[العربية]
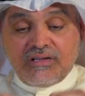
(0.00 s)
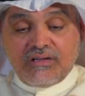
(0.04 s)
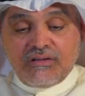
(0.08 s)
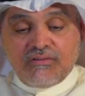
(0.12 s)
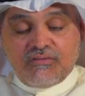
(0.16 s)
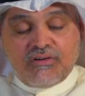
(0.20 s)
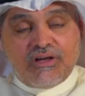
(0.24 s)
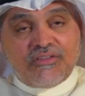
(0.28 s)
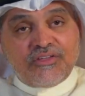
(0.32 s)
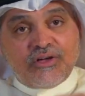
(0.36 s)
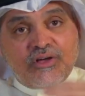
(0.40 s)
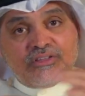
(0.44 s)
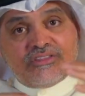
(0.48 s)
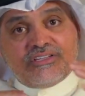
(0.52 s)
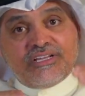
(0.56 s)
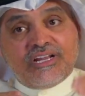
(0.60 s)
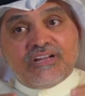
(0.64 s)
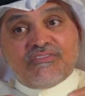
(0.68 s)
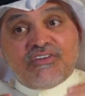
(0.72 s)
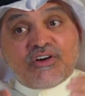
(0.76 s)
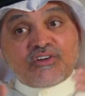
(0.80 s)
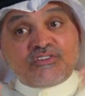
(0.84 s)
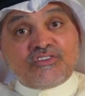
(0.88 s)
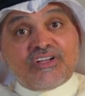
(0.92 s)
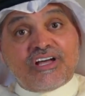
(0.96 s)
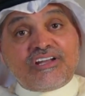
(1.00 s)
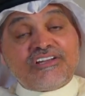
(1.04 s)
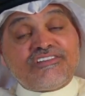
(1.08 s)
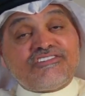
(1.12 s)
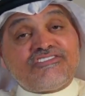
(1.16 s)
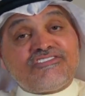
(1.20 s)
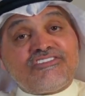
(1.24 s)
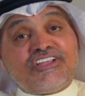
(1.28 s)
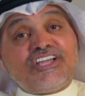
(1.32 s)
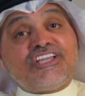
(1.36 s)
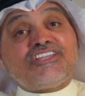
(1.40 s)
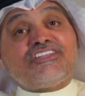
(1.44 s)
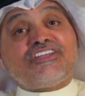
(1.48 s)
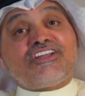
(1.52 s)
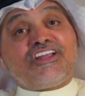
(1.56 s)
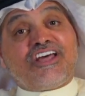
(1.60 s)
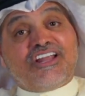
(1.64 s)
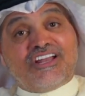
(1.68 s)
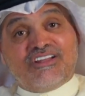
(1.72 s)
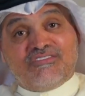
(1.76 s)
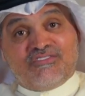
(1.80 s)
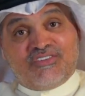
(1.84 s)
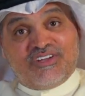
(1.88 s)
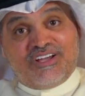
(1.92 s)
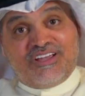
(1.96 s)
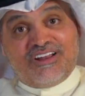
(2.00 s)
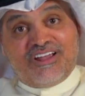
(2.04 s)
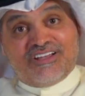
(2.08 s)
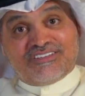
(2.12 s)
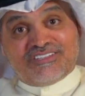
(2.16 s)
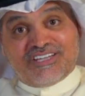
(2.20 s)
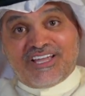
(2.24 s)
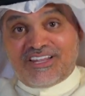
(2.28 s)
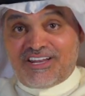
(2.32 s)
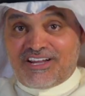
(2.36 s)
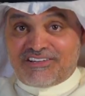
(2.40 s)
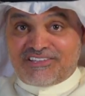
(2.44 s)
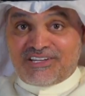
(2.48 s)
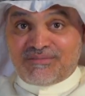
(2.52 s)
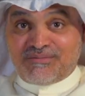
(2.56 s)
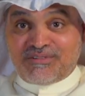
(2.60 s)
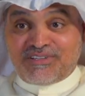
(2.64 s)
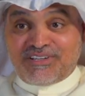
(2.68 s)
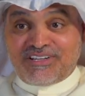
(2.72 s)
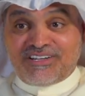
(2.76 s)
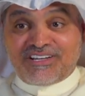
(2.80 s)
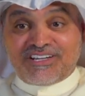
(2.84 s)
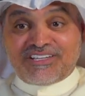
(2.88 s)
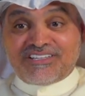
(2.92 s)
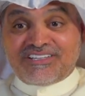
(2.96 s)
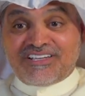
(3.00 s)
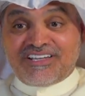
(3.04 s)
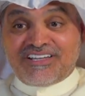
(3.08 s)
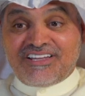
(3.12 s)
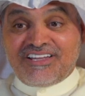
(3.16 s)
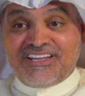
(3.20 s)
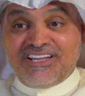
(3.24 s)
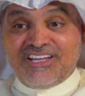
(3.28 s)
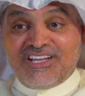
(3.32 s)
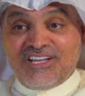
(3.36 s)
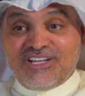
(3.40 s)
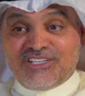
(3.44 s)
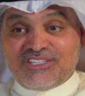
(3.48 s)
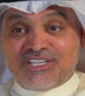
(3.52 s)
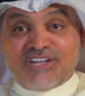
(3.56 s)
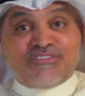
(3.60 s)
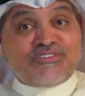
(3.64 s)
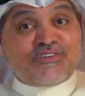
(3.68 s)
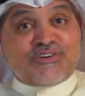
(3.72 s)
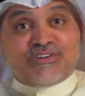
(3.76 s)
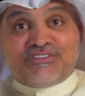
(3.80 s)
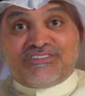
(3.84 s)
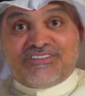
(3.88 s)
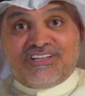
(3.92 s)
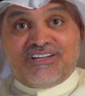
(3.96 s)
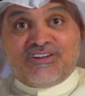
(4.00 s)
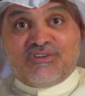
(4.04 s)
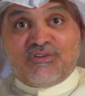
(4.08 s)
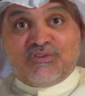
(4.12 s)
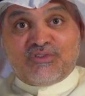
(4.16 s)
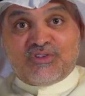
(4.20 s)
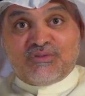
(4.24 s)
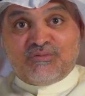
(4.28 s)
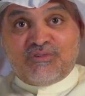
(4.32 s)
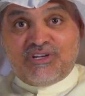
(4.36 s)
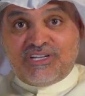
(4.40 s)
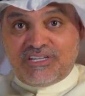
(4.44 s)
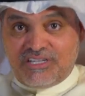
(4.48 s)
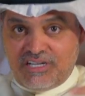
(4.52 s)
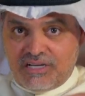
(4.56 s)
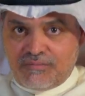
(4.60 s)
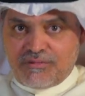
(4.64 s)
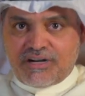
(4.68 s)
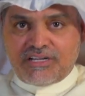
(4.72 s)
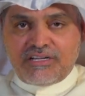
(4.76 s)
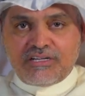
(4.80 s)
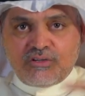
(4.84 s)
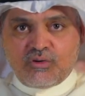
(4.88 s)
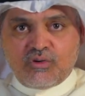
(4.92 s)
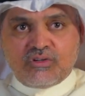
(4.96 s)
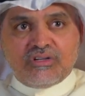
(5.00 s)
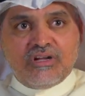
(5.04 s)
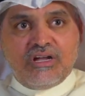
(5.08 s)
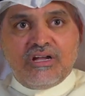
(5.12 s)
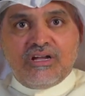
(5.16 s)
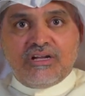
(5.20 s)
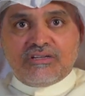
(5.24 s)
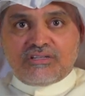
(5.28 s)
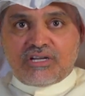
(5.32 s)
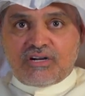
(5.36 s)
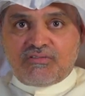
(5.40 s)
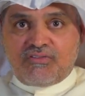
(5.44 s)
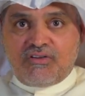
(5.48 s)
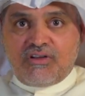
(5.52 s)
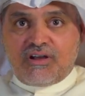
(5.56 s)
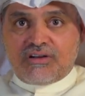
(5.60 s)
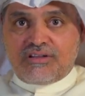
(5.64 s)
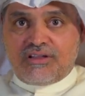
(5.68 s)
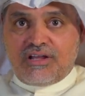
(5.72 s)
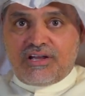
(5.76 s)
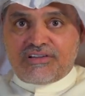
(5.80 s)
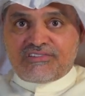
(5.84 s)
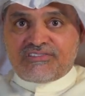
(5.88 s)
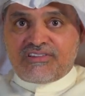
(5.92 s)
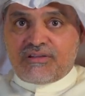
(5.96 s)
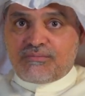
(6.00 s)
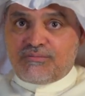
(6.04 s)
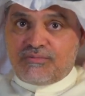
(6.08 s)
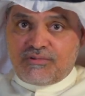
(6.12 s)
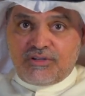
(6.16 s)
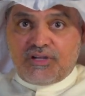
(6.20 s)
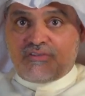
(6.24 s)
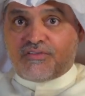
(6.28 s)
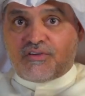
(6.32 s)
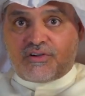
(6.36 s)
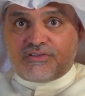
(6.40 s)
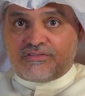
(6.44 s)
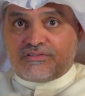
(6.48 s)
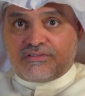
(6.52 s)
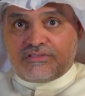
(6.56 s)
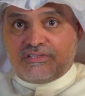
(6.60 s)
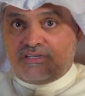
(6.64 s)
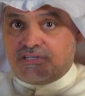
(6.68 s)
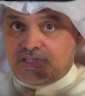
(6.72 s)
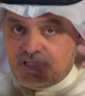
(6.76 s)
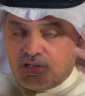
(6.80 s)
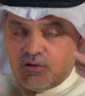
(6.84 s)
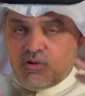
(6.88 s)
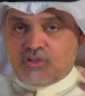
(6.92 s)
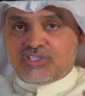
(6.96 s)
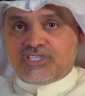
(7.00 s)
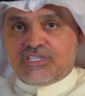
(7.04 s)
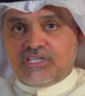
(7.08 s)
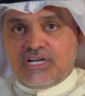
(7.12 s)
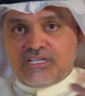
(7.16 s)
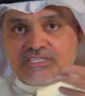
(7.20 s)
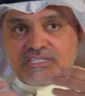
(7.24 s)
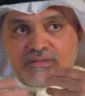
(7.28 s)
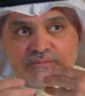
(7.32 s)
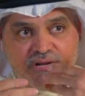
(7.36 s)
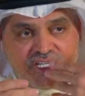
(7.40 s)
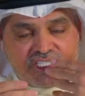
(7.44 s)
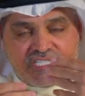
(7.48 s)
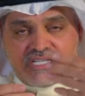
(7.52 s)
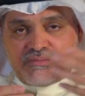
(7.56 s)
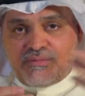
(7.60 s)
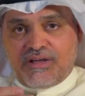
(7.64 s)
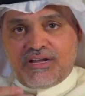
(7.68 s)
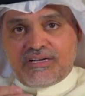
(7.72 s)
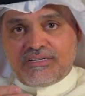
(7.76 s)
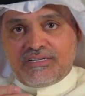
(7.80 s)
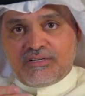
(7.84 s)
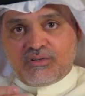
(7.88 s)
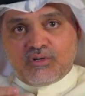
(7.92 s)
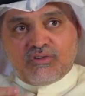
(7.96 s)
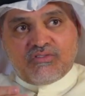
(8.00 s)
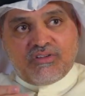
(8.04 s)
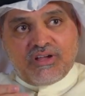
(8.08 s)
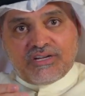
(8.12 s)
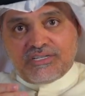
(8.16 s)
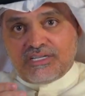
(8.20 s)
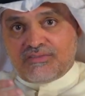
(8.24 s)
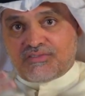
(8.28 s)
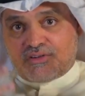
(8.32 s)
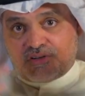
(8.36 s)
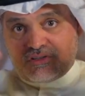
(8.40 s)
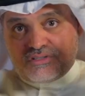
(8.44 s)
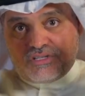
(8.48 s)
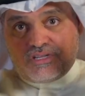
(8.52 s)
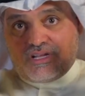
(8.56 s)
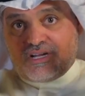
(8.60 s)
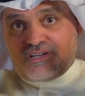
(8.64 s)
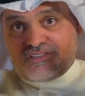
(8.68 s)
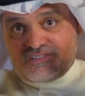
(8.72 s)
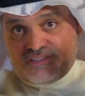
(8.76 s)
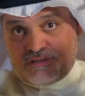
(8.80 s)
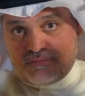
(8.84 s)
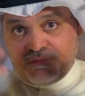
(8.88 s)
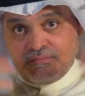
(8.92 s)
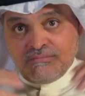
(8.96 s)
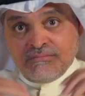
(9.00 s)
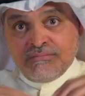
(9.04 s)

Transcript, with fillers: فهذا يؤدي الى فقدان السيطره على الانفعالات، هذه العصبيه انك انت تفقد على قولتهم، احنا ما راح نقول ترى فلان اذا عصب يفقد، يعني نقول كذي حتى باللهجه المحليه نقول فلان يفقد اذا عصب.